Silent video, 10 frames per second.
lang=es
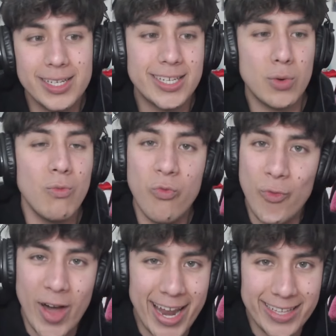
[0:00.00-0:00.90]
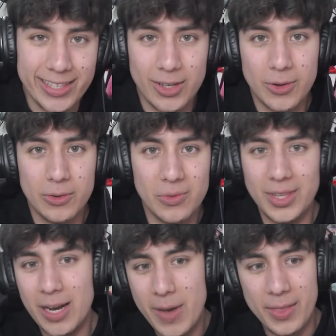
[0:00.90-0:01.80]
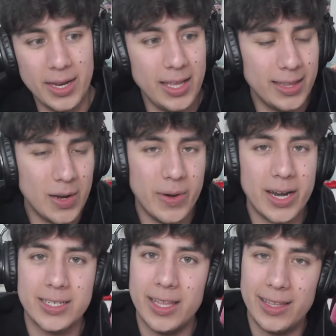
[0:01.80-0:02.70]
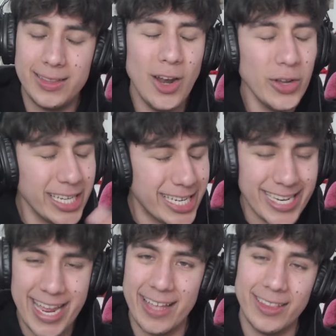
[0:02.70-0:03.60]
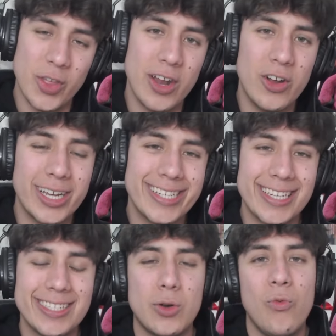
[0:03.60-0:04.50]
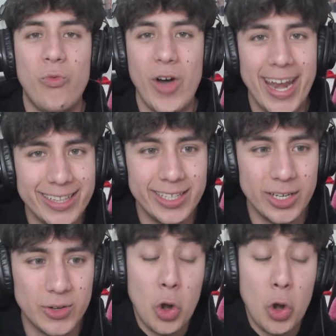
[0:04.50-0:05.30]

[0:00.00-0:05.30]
es ser un fanático del Madrid, del Barça, de, lo que sea, tío, de lo que sea, ser un fanático.